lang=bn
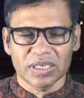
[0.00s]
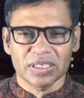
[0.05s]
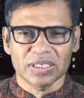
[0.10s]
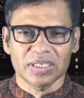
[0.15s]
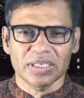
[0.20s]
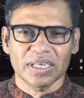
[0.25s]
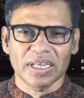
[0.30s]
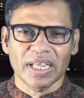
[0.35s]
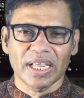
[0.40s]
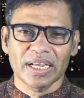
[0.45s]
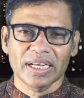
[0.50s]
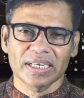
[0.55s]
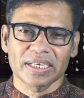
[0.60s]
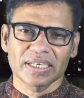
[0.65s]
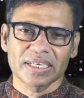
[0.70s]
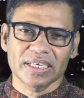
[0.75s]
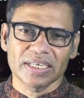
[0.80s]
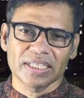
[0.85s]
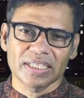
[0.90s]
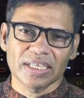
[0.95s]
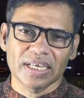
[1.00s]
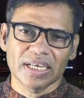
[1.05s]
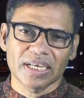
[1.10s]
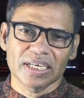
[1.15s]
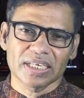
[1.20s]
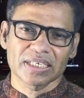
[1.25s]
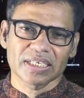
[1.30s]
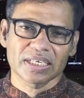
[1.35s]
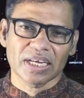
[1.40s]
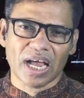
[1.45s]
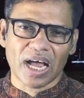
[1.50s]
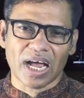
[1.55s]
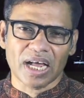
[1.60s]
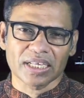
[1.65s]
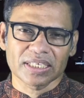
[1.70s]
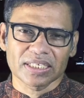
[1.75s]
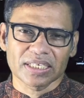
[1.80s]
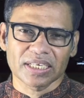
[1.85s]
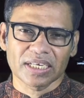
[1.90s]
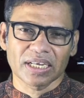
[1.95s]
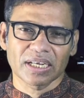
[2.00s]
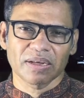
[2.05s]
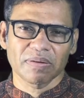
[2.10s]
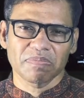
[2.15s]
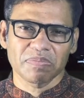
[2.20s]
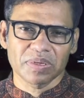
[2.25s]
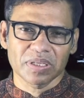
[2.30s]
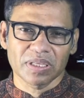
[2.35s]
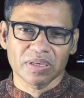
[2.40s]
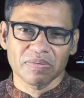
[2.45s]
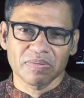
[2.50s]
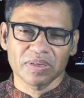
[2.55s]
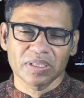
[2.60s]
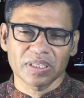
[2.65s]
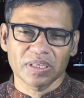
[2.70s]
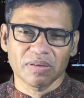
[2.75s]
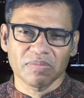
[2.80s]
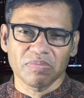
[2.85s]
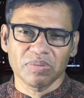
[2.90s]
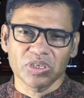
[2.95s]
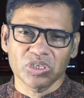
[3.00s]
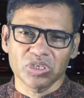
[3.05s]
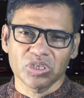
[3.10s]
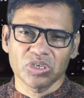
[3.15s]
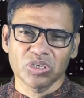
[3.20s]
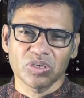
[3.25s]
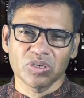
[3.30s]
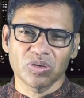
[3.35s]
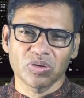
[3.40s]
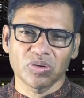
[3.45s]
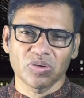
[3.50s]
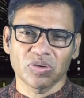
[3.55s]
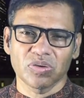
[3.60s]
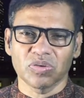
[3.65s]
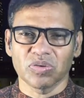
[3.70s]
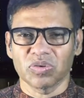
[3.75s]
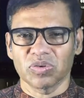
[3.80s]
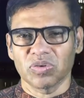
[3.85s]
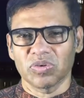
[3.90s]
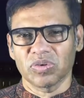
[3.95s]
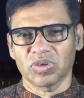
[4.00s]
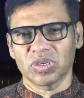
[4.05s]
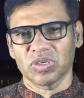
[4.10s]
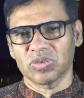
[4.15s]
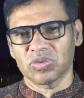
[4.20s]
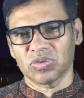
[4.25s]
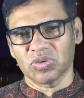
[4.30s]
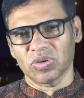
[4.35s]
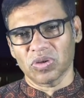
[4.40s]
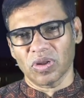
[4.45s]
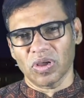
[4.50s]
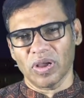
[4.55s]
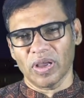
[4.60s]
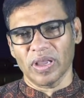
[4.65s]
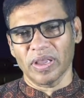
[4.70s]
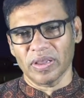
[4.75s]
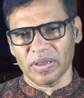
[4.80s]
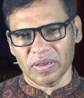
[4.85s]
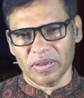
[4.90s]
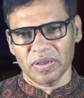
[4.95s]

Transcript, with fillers: যে একটি দেশ আজকে পৃথিবীতে বিচ্ছিন্ন কোনো কিছু নয়